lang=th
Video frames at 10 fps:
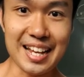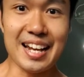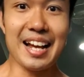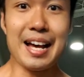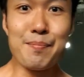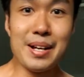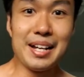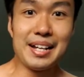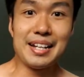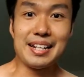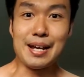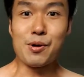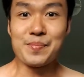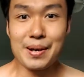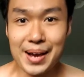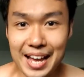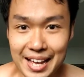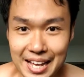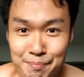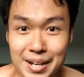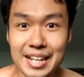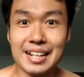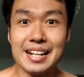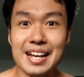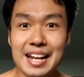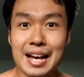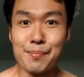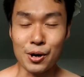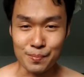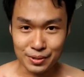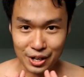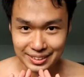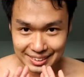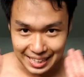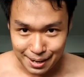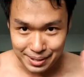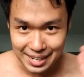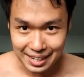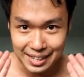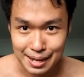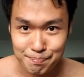นะครับ เดี๋ยวผมจะมาอัปเดตเรื่อยๆนะครับผมคอยติดตามกันนะครับ